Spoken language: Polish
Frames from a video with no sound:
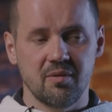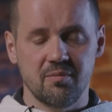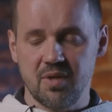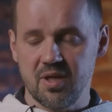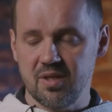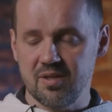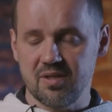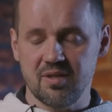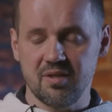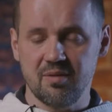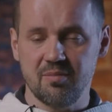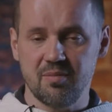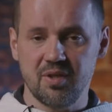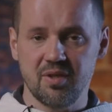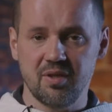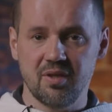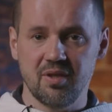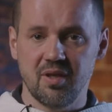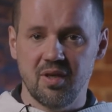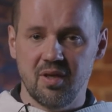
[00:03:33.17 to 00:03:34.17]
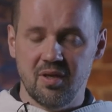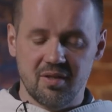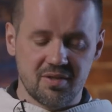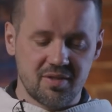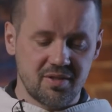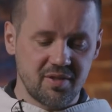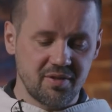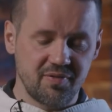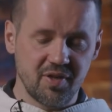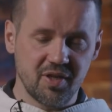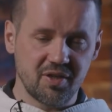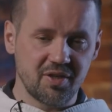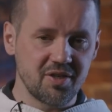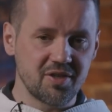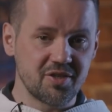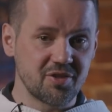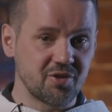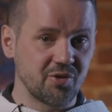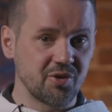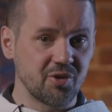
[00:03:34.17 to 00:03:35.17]
Między innymi z tych
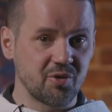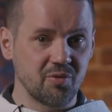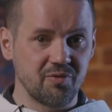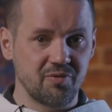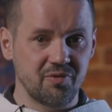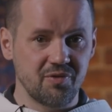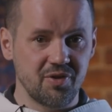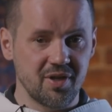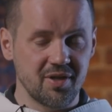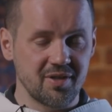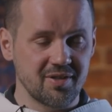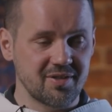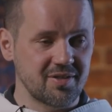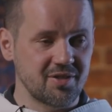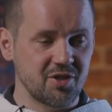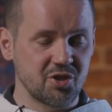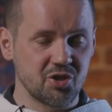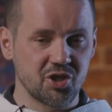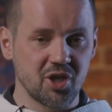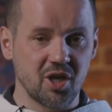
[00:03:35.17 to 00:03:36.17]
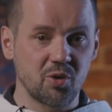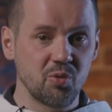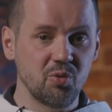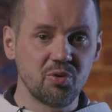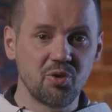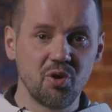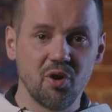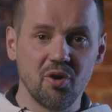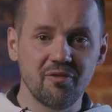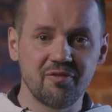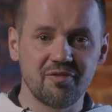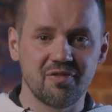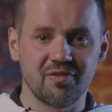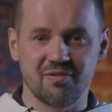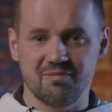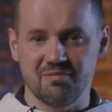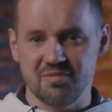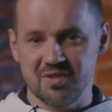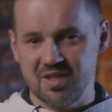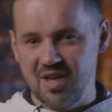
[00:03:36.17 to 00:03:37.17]
wielkich historyków jest Jacques
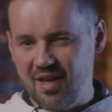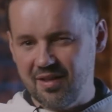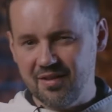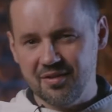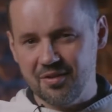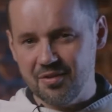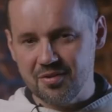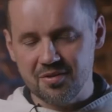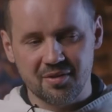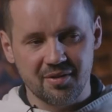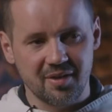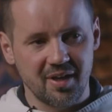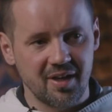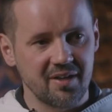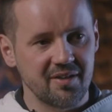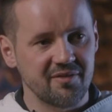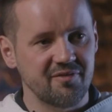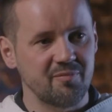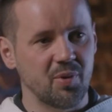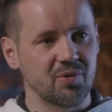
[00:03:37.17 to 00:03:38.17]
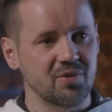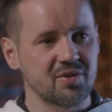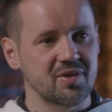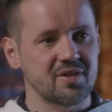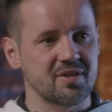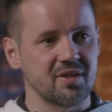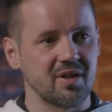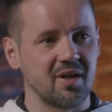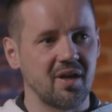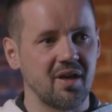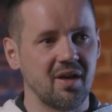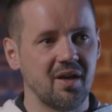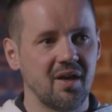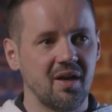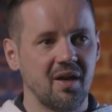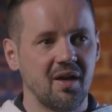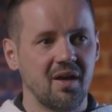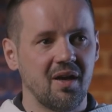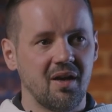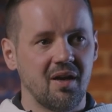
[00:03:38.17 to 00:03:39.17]
Lugoff, znany doskonale w Polsce,
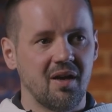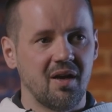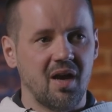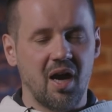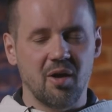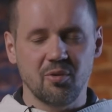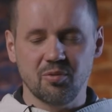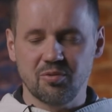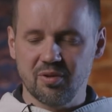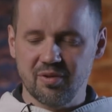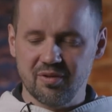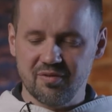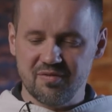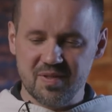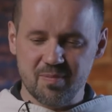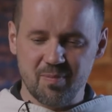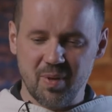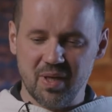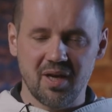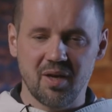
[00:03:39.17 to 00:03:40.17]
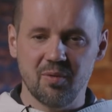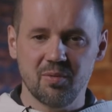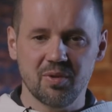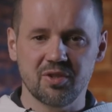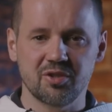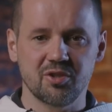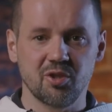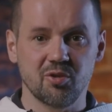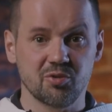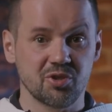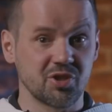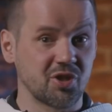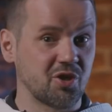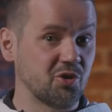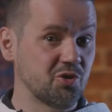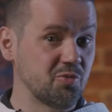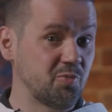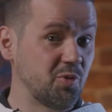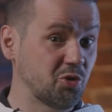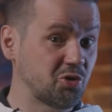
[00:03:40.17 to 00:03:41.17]
autor wspaniałych książek
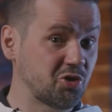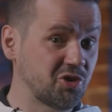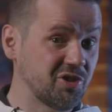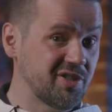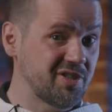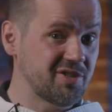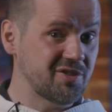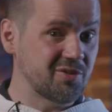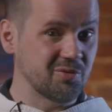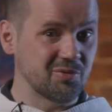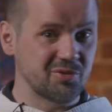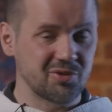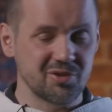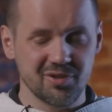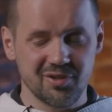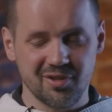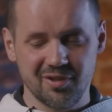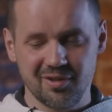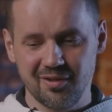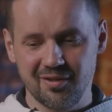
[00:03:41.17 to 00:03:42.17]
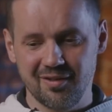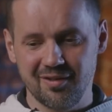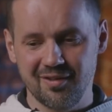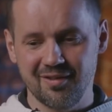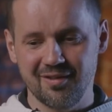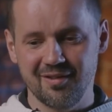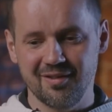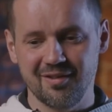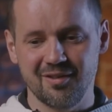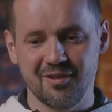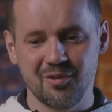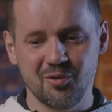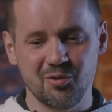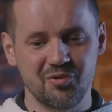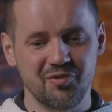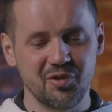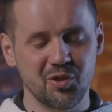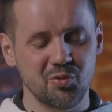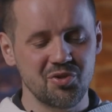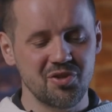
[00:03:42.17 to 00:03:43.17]
choćby o Czyśćcu czy o
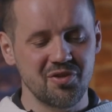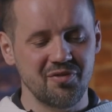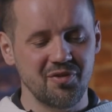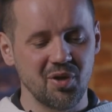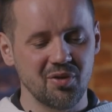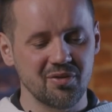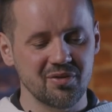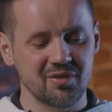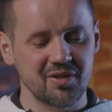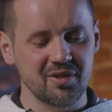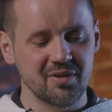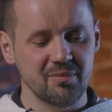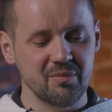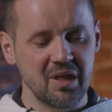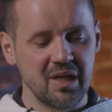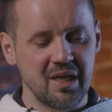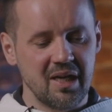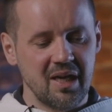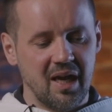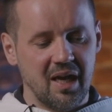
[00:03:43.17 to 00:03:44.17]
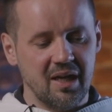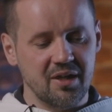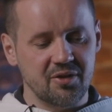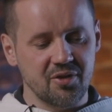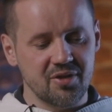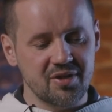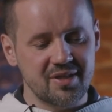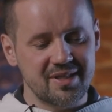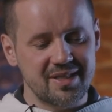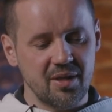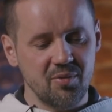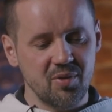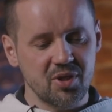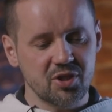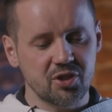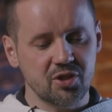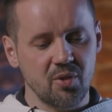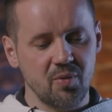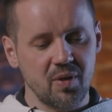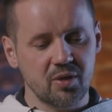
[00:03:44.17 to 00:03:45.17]
Ludwiku IX, ale to jest cała
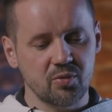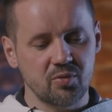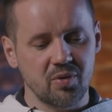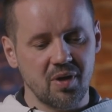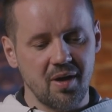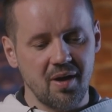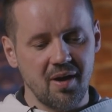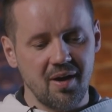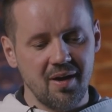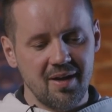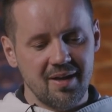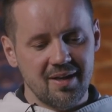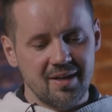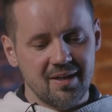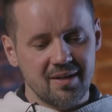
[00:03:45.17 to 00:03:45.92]
szkoła, która